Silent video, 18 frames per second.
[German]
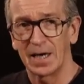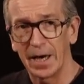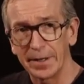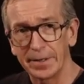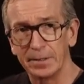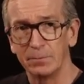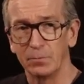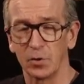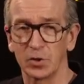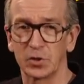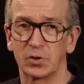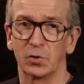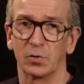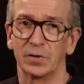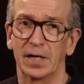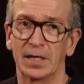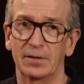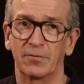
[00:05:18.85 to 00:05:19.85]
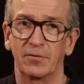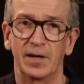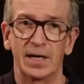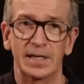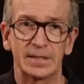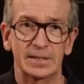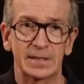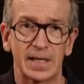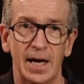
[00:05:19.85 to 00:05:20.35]
handeln möchte und hat
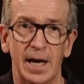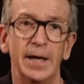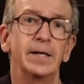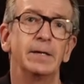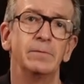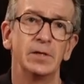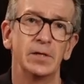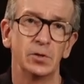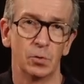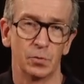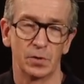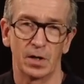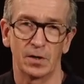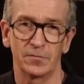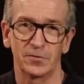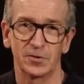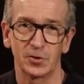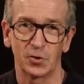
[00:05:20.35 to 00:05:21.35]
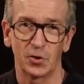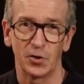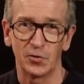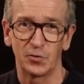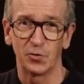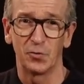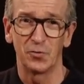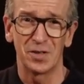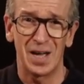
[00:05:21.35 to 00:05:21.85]
vielleicht keine Million auf dem
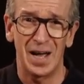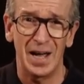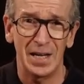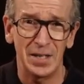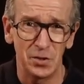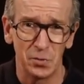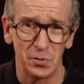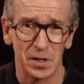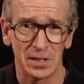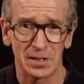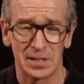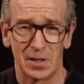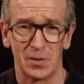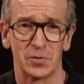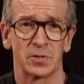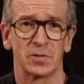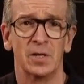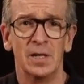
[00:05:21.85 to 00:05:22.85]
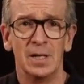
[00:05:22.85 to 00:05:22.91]
Konto oder 100.000,